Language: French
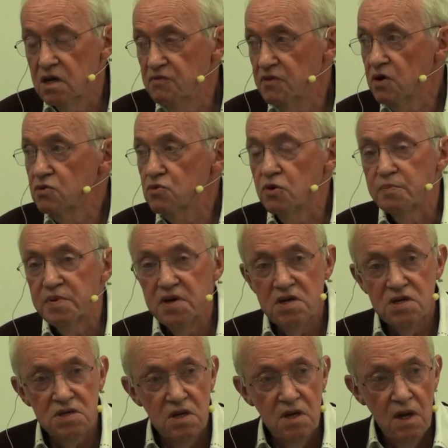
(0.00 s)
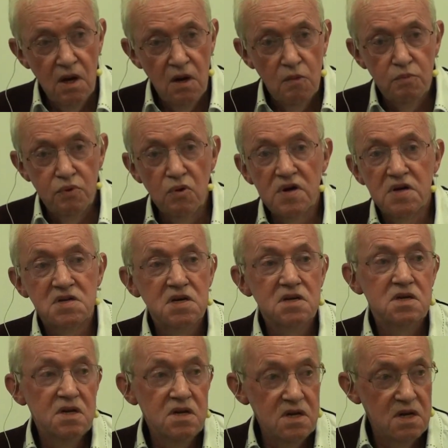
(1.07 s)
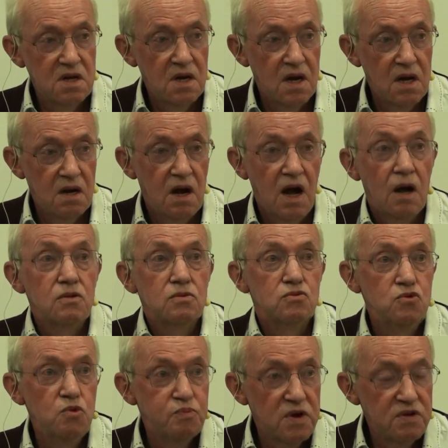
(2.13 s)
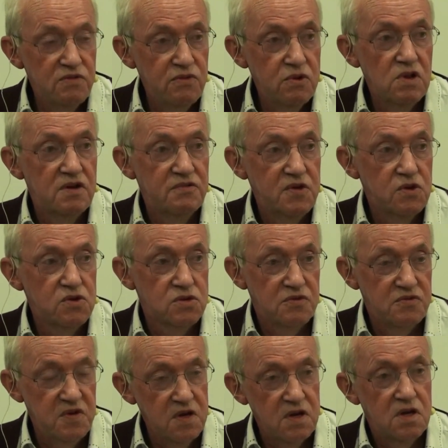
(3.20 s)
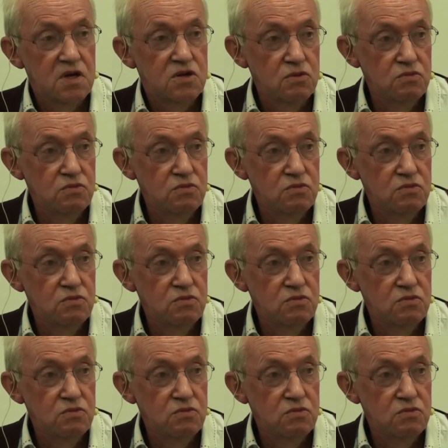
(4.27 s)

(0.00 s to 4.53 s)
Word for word: à différentes reprises pour les aider du point de vue de la philosophie, qui